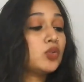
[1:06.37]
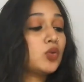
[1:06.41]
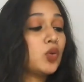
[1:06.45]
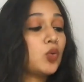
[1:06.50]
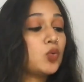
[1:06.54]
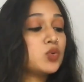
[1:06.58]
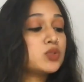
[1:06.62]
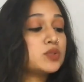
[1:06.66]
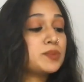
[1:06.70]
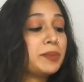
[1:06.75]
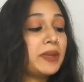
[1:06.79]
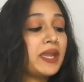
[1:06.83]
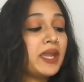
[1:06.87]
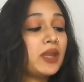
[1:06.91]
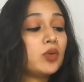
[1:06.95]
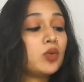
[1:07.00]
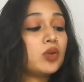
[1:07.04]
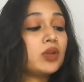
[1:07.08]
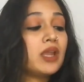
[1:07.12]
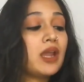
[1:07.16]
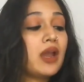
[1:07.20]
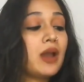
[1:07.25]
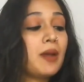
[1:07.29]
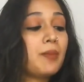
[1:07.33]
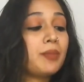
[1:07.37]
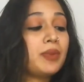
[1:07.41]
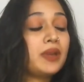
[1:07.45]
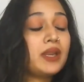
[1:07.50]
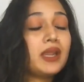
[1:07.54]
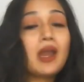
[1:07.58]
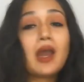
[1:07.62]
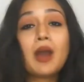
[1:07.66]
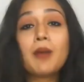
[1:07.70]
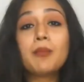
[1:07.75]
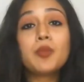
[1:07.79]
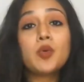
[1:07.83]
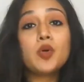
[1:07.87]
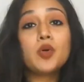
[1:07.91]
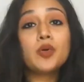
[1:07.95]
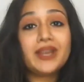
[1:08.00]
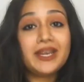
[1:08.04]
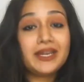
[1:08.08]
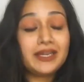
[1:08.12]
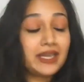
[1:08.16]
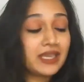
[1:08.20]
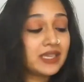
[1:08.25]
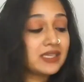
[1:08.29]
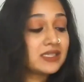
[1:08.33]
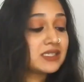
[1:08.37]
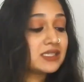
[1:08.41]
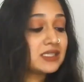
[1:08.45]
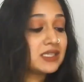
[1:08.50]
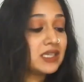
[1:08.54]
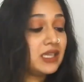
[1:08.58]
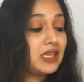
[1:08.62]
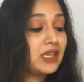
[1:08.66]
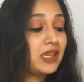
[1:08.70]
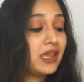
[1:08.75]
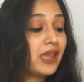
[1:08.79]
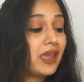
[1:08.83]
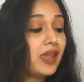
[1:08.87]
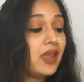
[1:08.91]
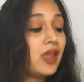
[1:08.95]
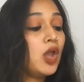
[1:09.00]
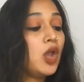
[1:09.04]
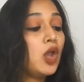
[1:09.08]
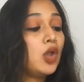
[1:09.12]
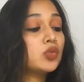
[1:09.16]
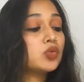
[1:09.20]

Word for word: तो उसपे इन्होंने अपने आप को रेटिंग्स दी है